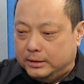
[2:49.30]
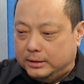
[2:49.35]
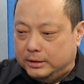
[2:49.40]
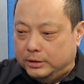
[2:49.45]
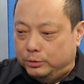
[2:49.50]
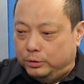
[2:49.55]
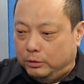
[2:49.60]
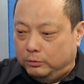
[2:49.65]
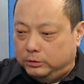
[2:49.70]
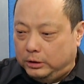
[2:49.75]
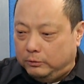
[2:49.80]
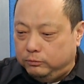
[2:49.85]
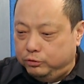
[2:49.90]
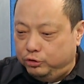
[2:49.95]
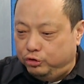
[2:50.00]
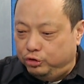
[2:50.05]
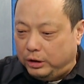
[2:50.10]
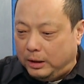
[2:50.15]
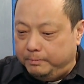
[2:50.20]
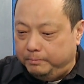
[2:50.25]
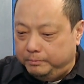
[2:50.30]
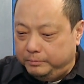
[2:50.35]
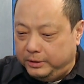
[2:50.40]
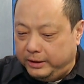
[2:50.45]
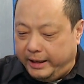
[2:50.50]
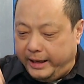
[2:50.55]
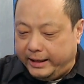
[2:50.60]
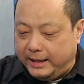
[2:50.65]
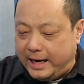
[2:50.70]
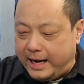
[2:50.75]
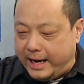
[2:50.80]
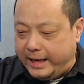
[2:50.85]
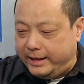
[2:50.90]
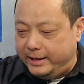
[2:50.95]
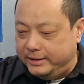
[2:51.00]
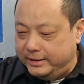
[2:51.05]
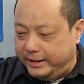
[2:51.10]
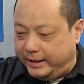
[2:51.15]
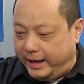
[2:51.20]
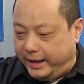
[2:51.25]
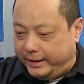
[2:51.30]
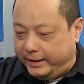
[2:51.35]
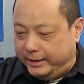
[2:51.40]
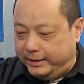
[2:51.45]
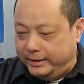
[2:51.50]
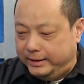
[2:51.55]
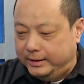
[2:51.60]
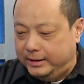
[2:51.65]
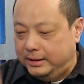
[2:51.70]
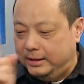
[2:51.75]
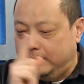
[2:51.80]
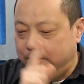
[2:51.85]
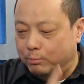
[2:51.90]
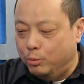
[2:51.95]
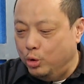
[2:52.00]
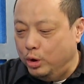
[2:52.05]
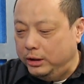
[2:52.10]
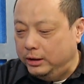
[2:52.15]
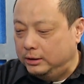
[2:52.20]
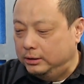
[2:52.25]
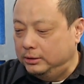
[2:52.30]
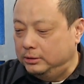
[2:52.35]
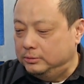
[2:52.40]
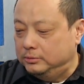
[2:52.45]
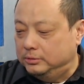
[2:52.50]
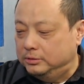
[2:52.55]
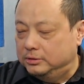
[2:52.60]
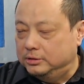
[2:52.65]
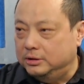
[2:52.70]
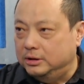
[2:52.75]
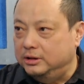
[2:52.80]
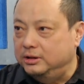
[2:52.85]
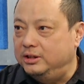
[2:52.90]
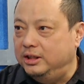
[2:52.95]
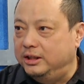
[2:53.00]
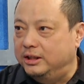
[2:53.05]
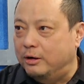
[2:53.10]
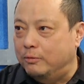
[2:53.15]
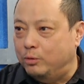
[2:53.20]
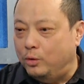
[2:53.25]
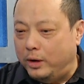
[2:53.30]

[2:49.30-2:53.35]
cựu tổng thống Trump ghét hai cái người này muốn cử tri cộng